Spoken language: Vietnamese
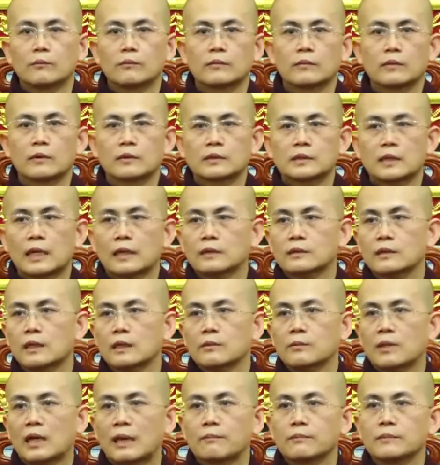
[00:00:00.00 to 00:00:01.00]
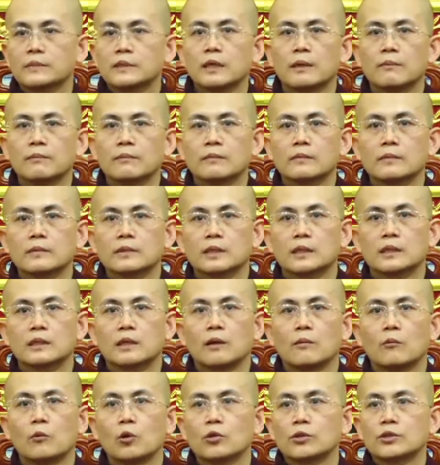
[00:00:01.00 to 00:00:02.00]
xác chết gặm nhấm hay
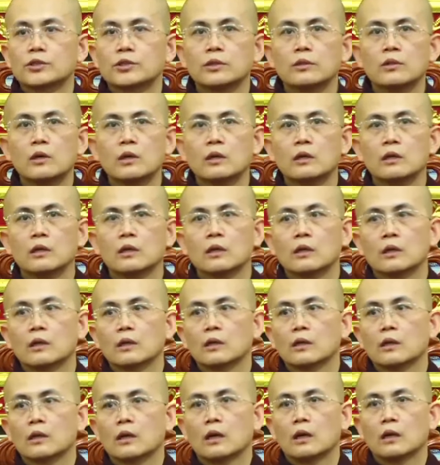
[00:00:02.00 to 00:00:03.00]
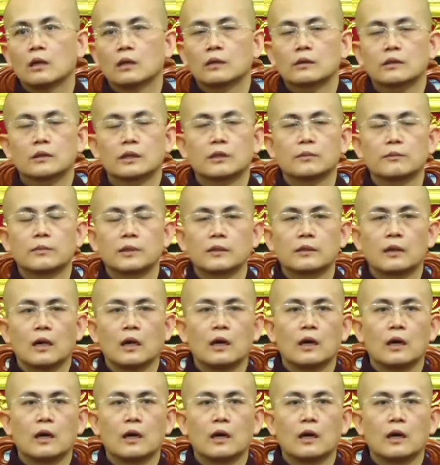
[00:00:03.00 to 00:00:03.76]
là bộ xương ờ, thì mình